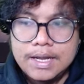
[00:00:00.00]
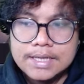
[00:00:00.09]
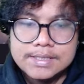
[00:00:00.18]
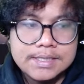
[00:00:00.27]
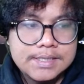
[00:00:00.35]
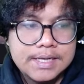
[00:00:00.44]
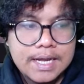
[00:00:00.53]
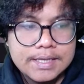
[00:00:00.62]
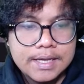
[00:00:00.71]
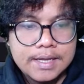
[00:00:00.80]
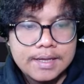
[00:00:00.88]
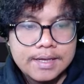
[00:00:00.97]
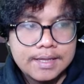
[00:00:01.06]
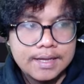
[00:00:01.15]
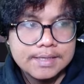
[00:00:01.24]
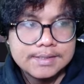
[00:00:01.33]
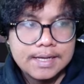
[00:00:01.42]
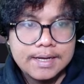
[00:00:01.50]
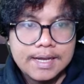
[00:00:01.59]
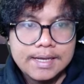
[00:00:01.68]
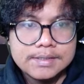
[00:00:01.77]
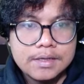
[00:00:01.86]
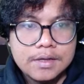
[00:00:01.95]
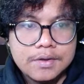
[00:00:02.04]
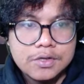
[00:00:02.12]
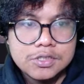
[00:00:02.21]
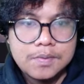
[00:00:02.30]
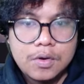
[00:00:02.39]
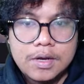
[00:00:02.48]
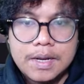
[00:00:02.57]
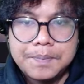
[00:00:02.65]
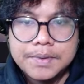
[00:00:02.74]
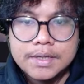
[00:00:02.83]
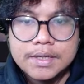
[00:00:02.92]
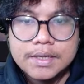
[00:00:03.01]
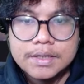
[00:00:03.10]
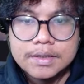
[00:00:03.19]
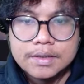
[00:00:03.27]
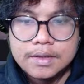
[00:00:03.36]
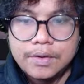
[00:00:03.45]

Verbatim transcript: gacha di sini aja. Kita gaskan guys. Semoga dapet. Eh,